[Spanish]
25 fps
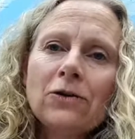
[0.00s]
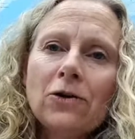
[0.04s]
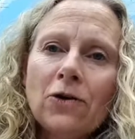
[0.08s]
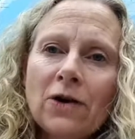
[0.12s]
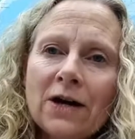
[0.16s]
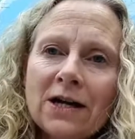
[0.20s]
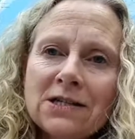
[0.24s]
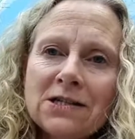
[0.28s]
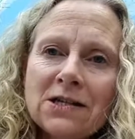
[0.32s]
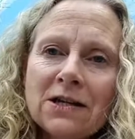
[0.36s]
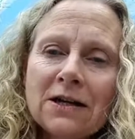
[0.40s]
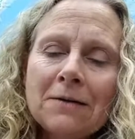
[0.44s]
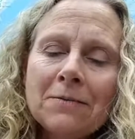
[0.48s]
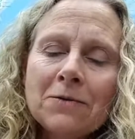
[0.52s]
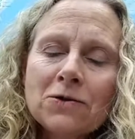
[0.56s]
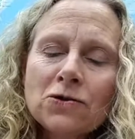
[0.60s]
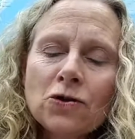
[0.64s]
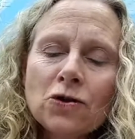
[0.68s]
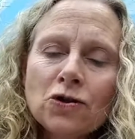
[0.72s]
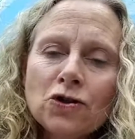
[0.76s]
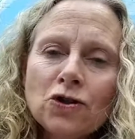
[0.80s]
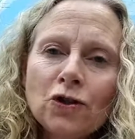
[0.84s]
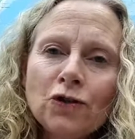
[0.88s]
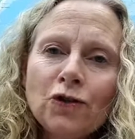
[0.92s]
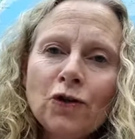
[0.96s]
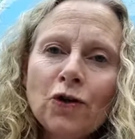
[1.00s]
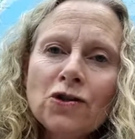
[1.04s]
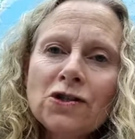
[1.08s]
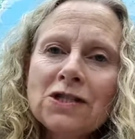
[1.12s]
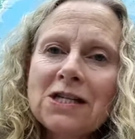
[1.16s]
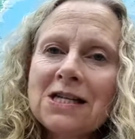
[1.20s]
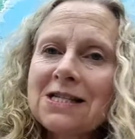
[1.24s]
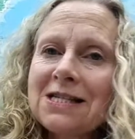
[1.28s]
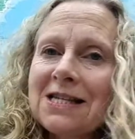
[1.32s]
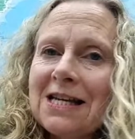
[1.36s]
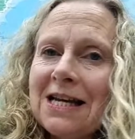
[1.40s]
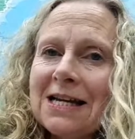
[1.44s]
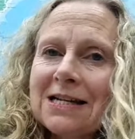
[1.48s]
lo gestionamos nosotros, y
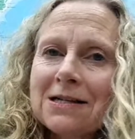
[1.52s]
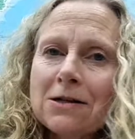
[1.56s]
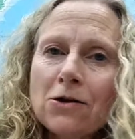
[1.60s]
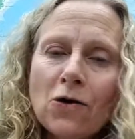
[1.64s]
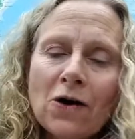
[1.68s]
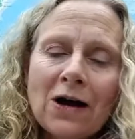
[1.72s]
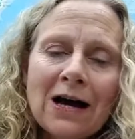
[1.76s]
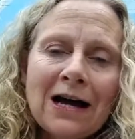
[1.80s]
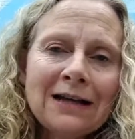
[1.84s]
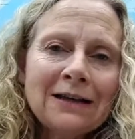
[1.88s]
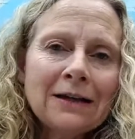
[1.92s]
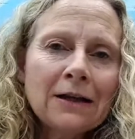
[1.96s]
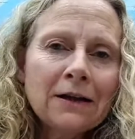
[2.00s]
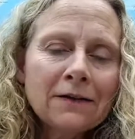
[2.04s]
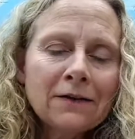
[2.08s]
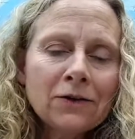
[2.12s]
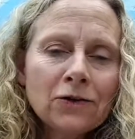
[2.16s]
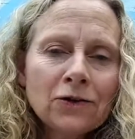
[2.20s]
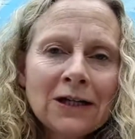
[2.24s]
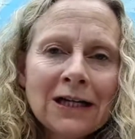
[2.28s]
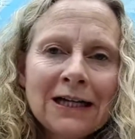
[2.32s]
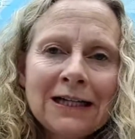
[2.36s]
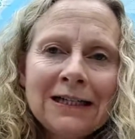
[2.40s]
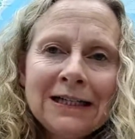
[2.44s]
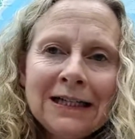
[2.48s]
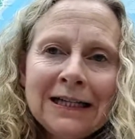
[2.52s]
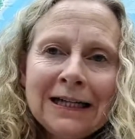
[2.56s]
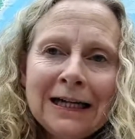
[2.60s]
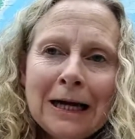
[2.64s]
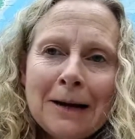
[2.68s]
si es local, nacional,